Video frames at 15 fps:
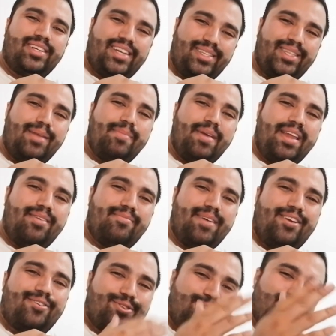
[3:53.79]
Que estén bien,
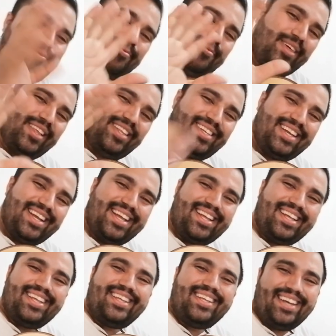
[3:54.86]
hermanos. Cuídense.
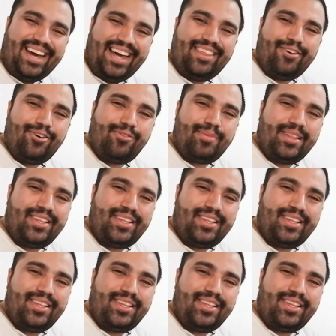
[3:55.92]
Adiós,